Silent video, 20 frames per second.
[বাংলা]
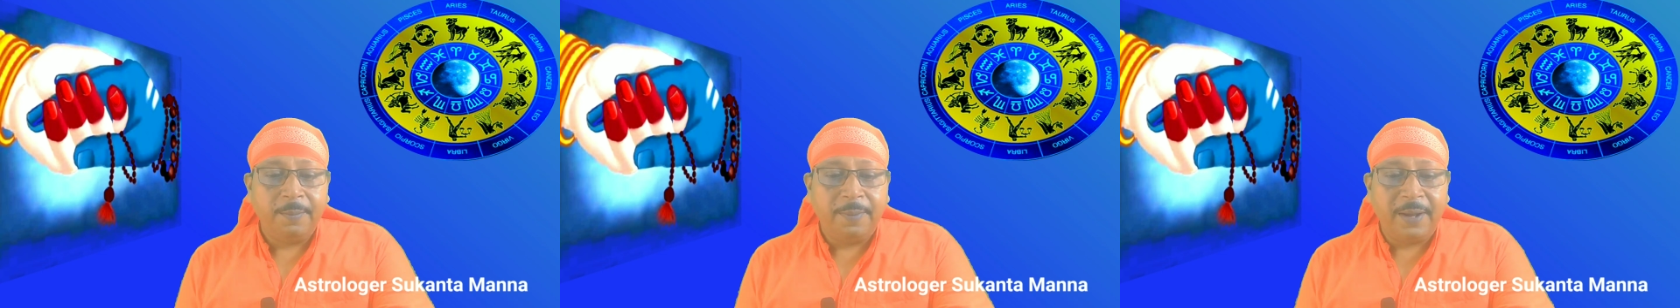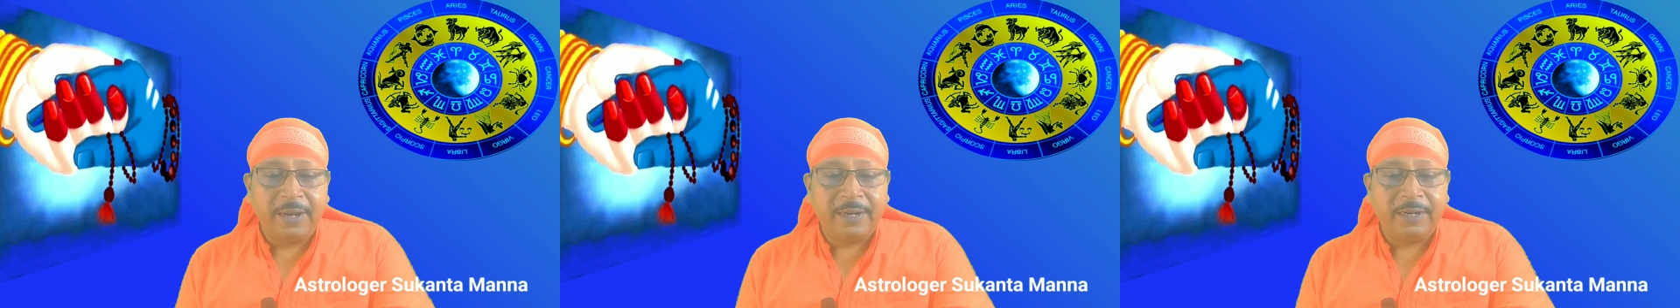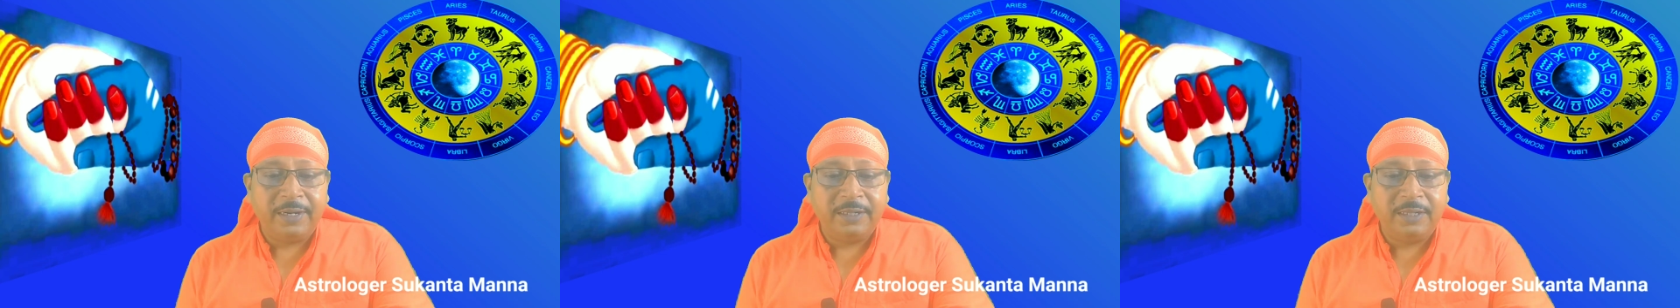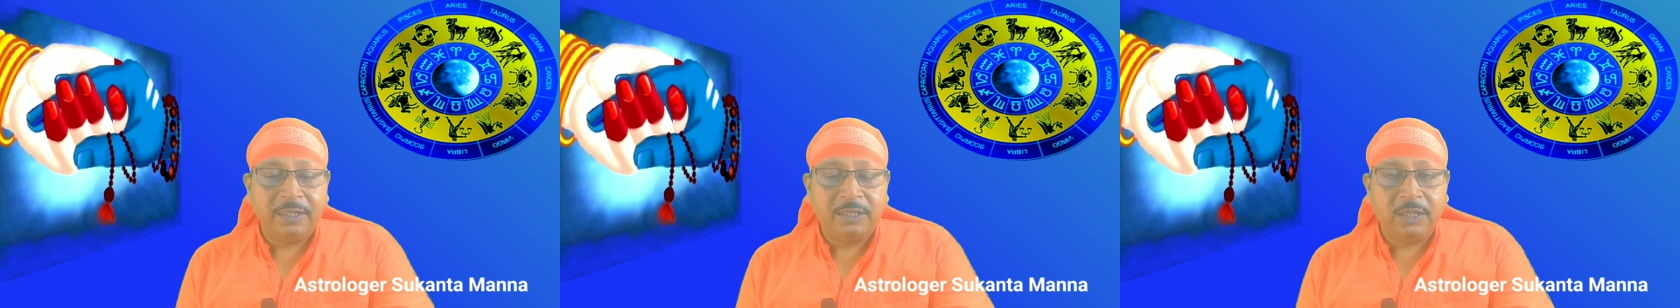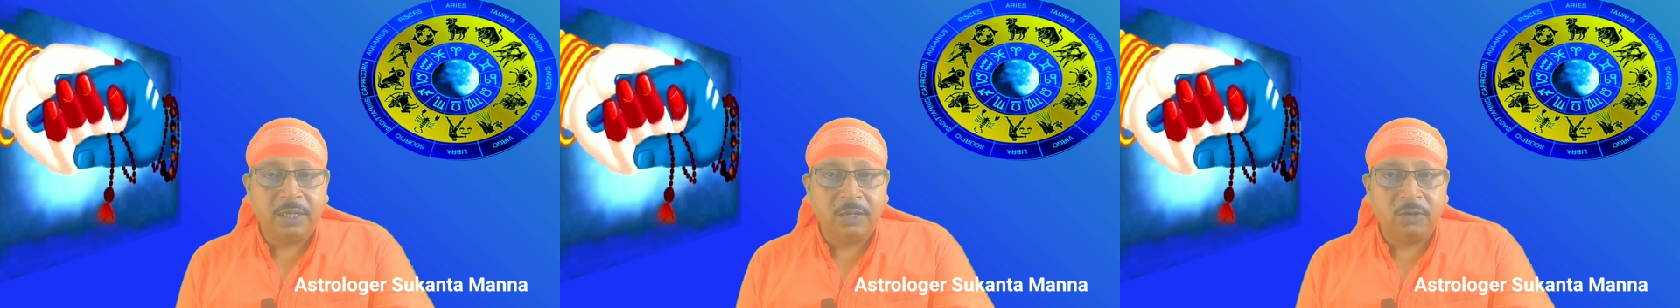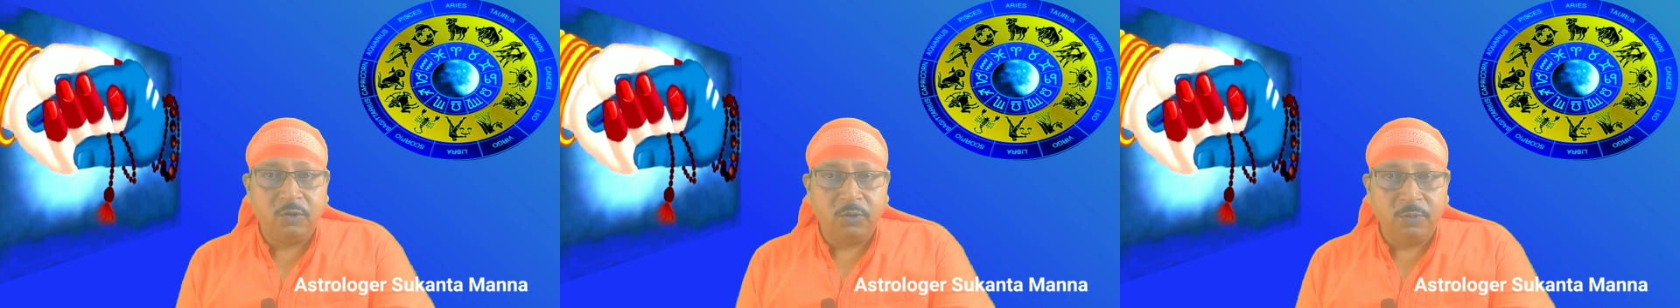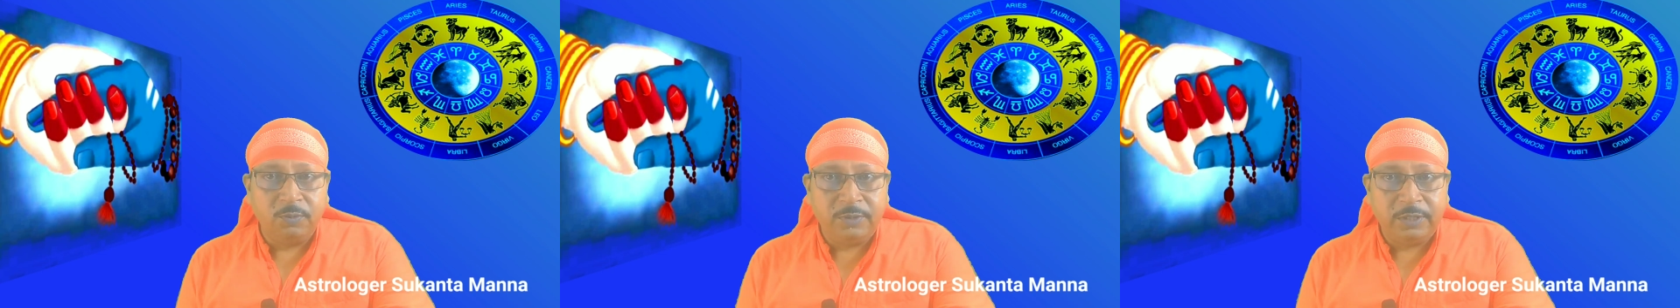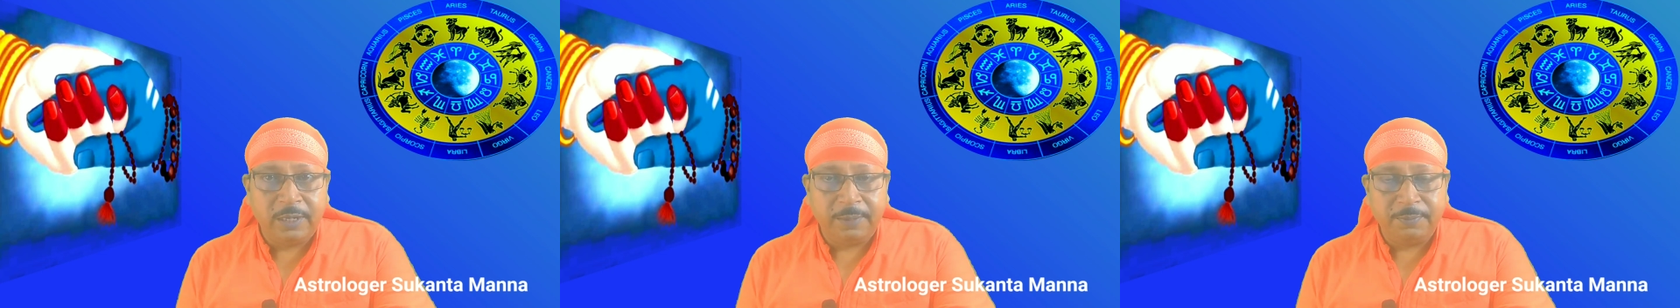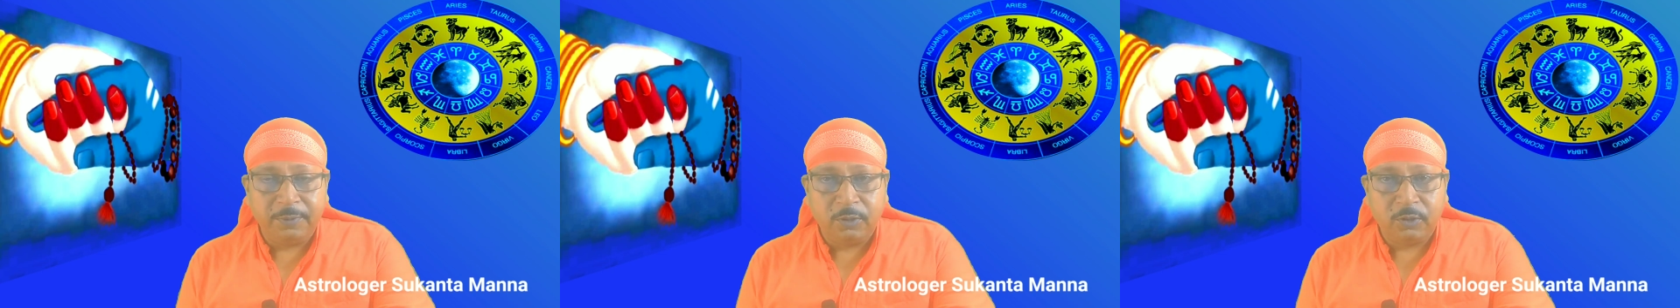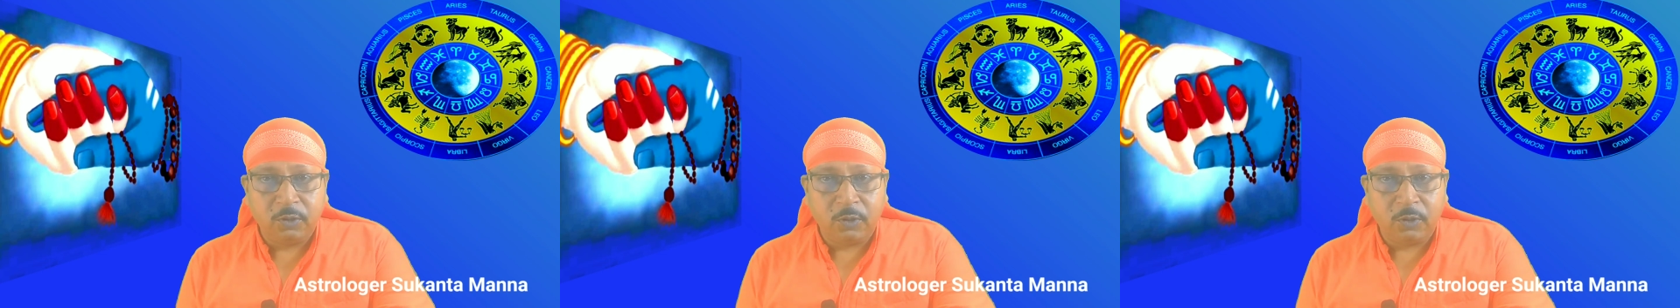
ভাগ্যের দিক থেকে খুব যে আপনি